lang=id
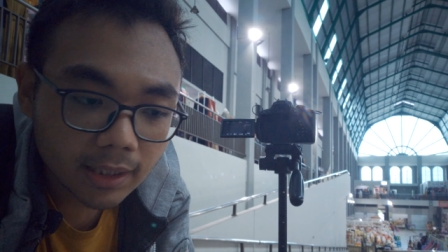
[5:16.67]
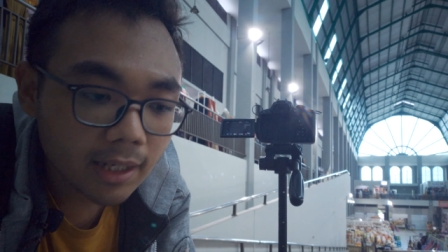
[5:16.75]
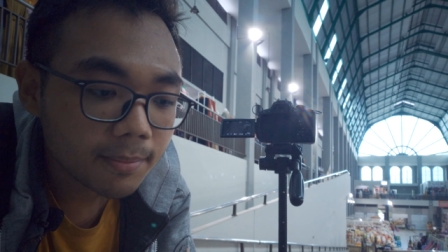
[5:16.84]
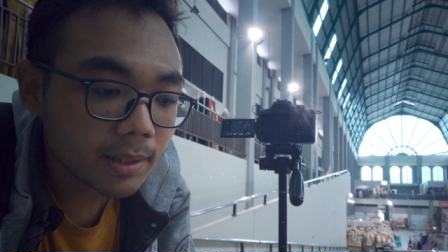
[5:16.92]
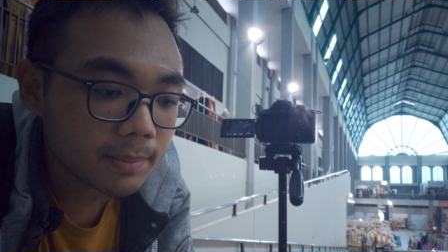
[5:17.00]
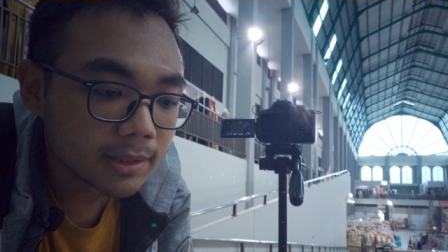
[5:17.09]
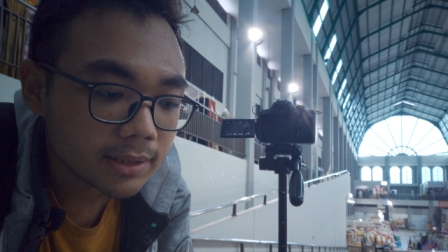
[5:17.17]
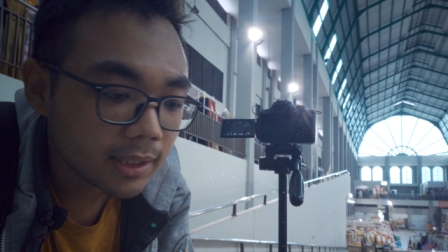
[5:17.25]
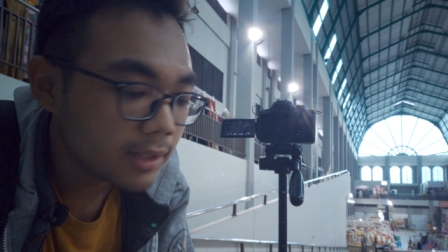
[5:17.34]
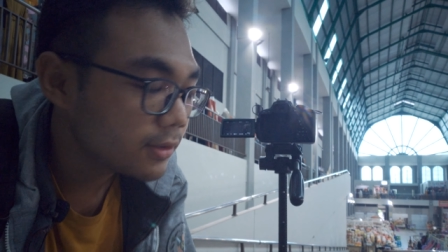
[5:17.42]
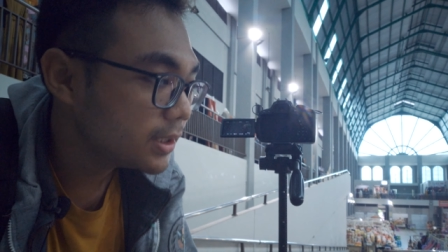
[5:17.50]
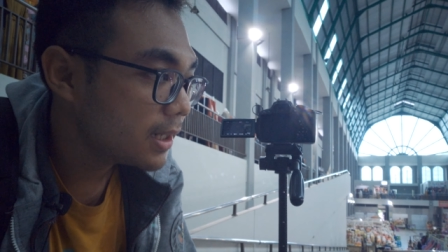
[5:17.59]
tidak
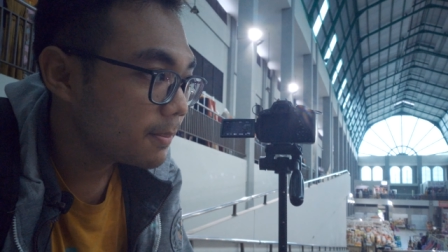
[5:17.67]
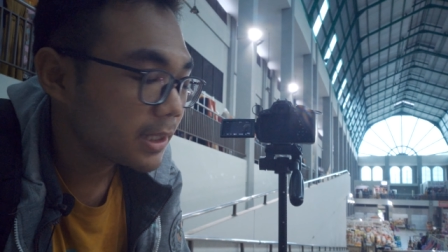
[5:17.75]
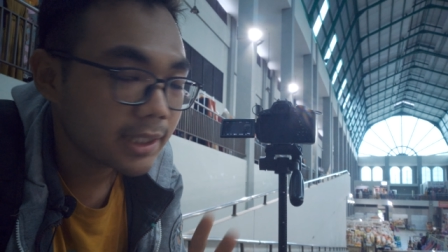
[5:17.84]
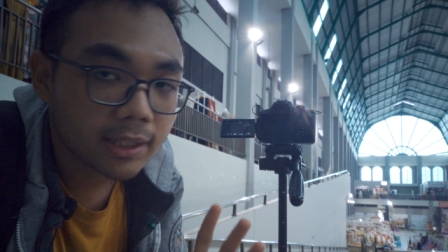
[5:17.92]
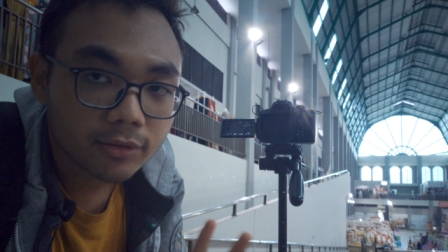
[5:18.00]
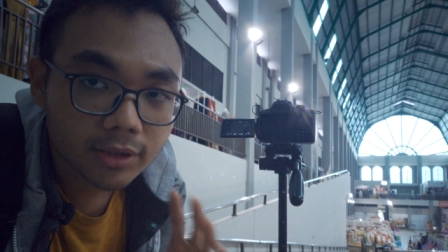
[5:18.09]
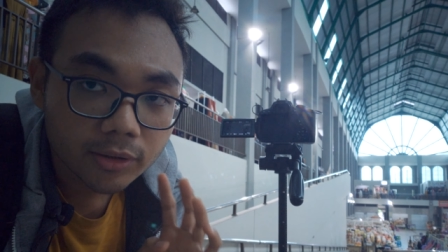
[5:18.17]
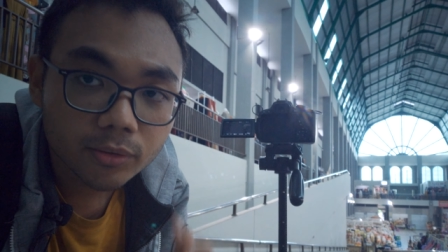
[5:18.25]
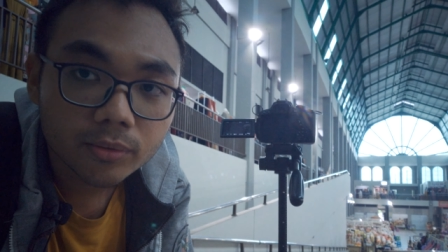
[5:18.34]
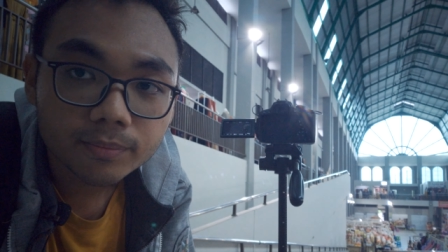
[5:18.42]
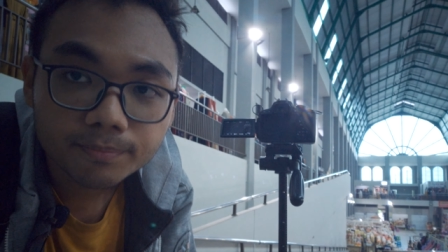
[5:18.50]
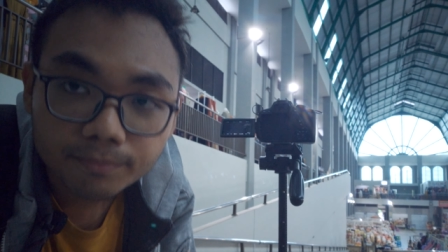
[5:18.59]
apa-apa seharusnya
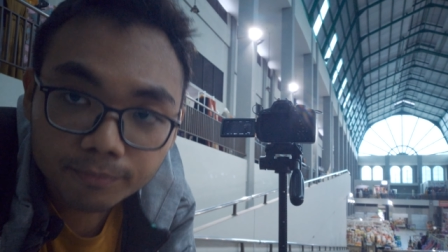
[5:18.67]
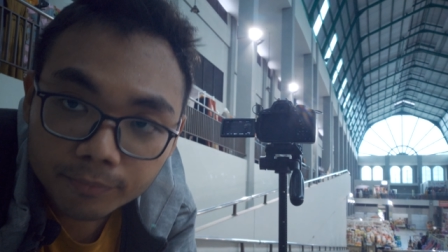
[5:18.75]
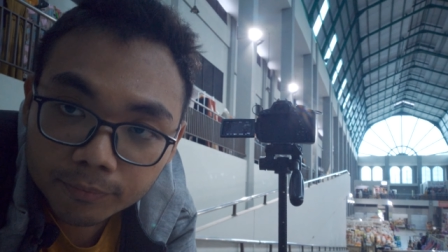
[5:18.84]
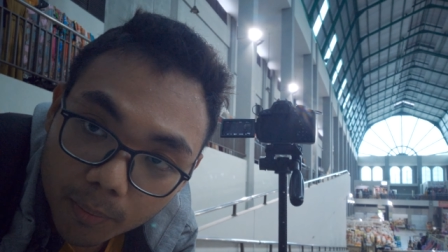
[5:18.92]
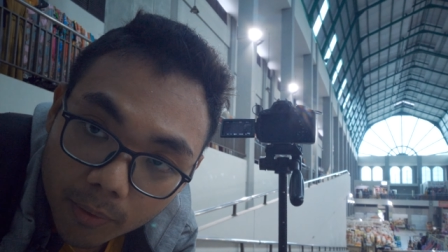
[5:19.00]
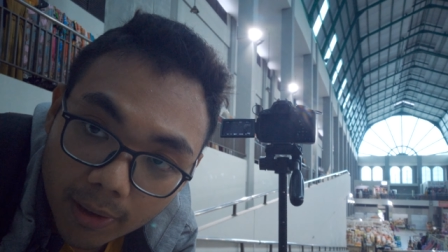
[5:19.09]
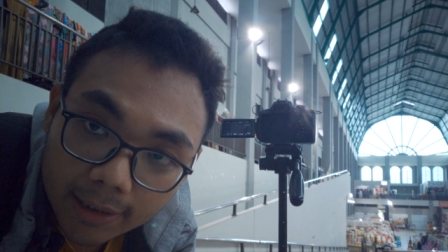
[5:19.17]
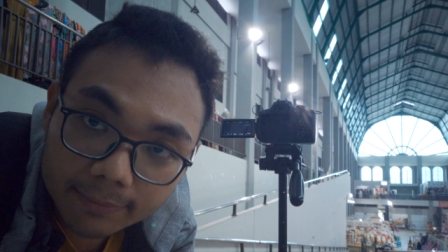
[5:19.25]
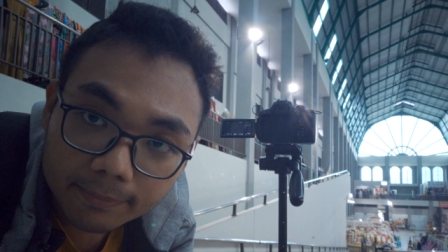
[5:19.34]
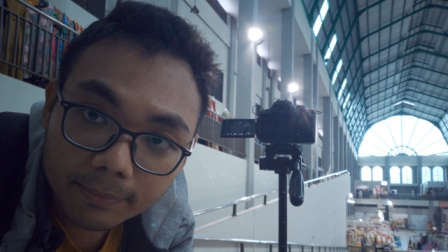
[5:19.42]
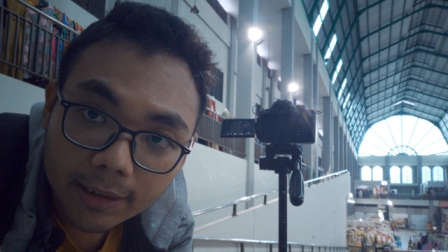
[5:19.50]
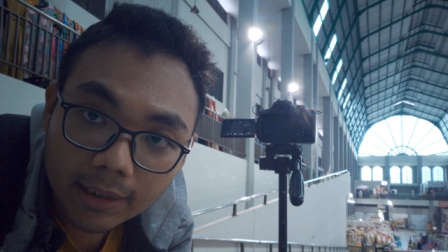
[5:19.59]
400 itu cukup
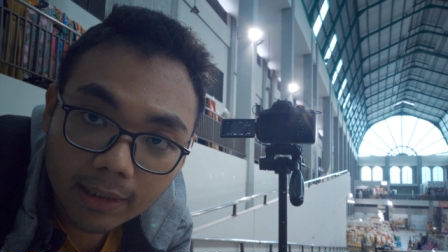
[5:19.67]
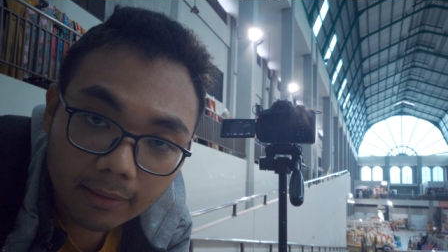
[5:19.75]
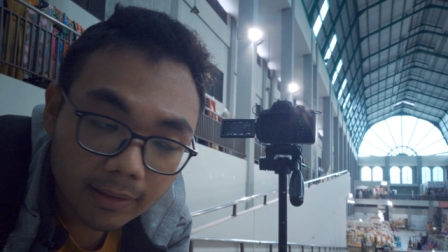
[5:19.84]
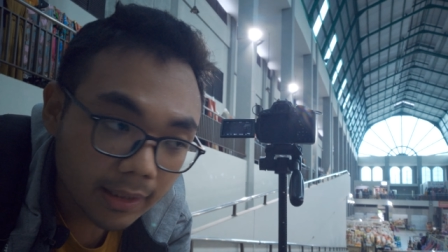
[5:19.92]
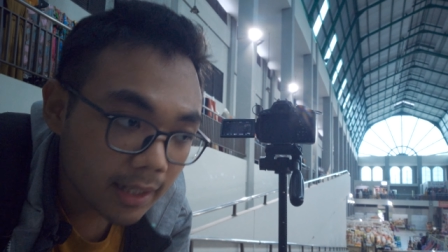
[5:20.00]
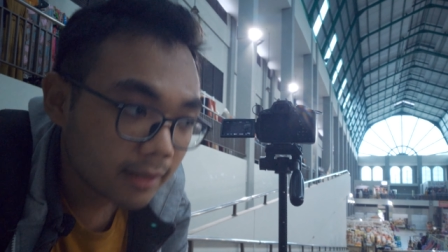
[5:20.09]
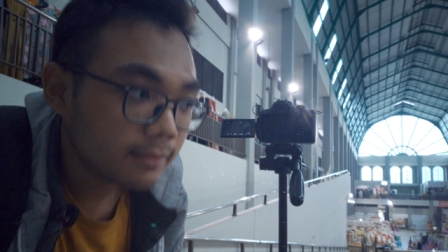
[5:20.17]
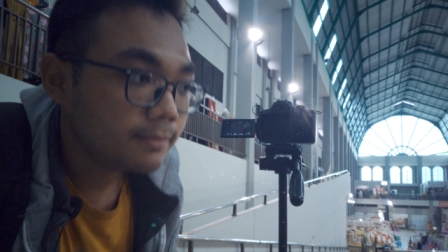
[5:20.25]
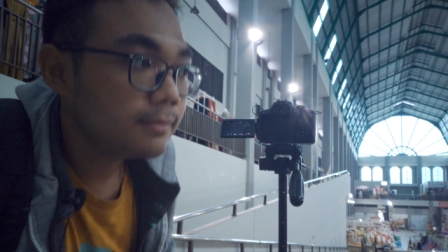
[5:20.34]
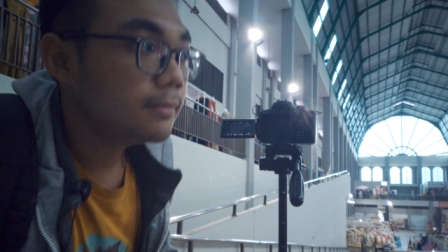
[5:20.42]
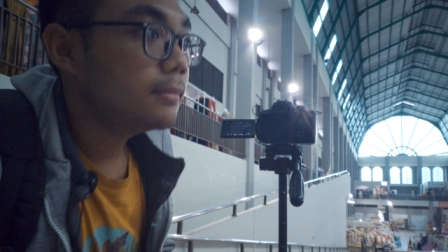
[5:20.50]
buat bikin dia